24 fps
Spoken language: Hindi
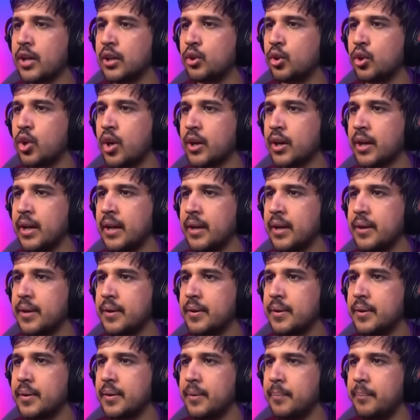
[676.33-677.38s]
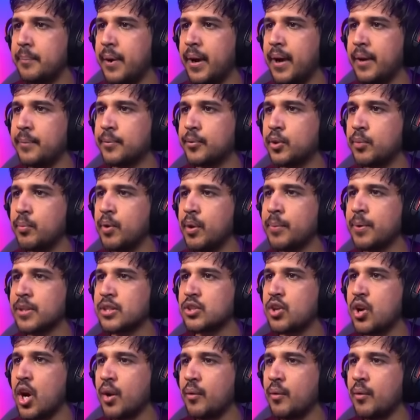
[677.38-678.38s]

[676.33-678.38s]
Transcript: दो नौके भाई तुम लोग बस नॉक